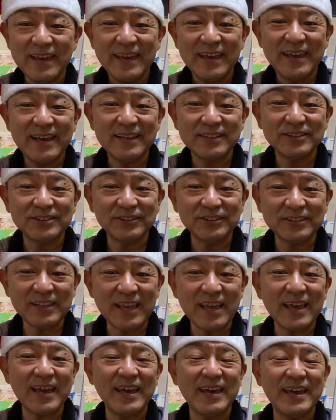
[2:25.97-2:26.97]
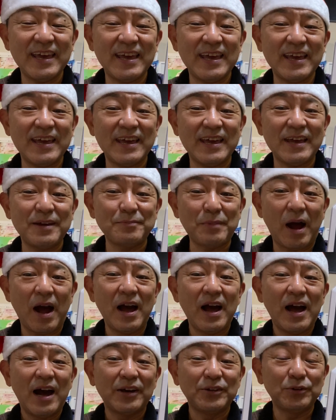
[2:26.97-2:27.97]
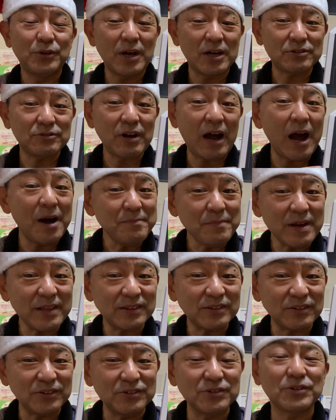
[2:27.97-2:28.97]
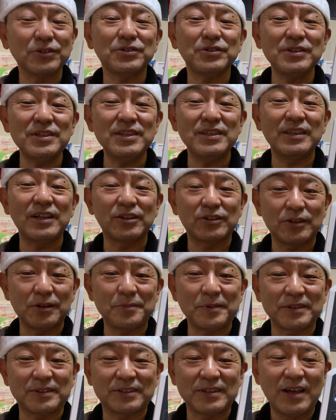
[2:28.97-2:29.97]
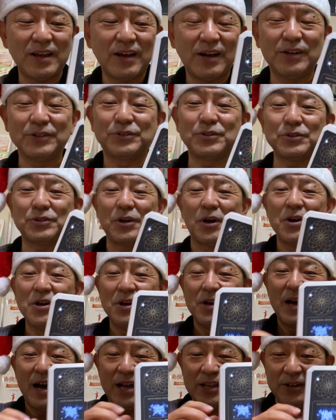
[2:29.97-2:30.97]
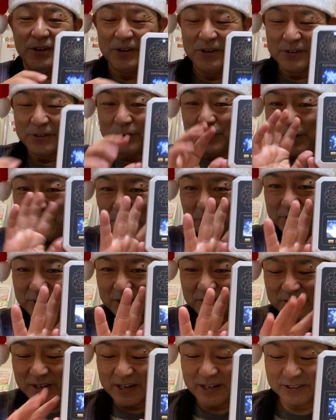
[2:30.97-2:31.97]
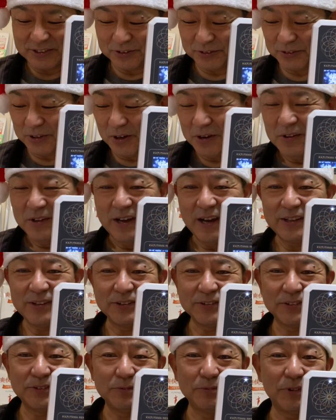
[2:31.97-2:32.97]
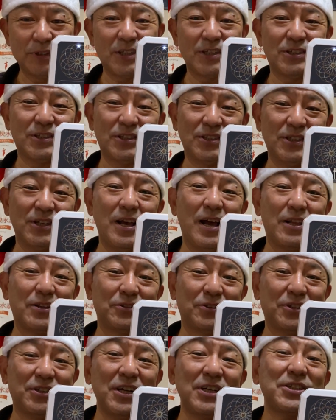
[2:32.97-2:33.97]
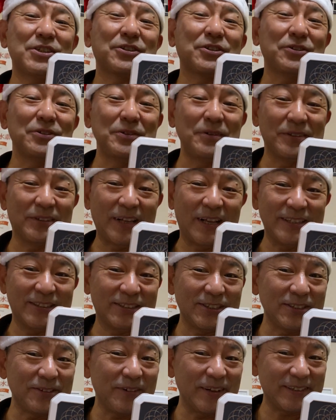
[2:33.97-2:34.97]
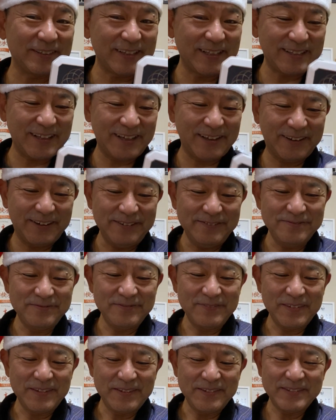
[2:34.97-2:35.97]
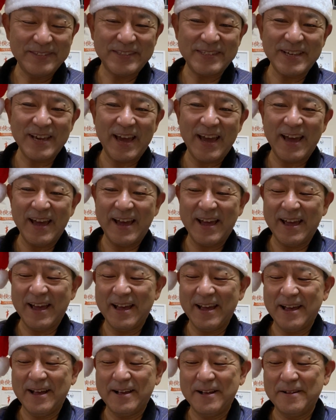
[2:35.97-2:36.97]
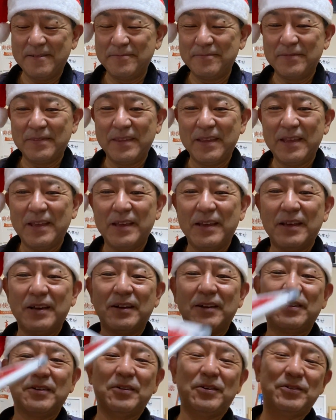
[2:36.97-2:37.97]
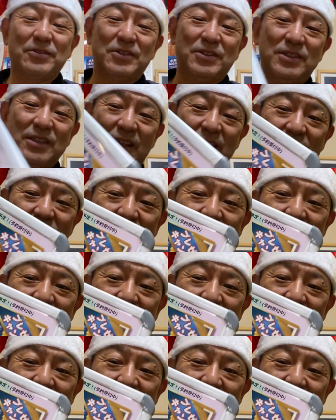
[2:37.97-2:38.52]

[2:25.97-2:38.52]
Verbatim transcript: えー、そして、えー、まあ、予約販売ということになっております。あそうそう。あの、これ持ってるから、ちょっと、あの、私、あの、チラシ作りました。ちょっと待ってくださいよ。じゃーん。こっちです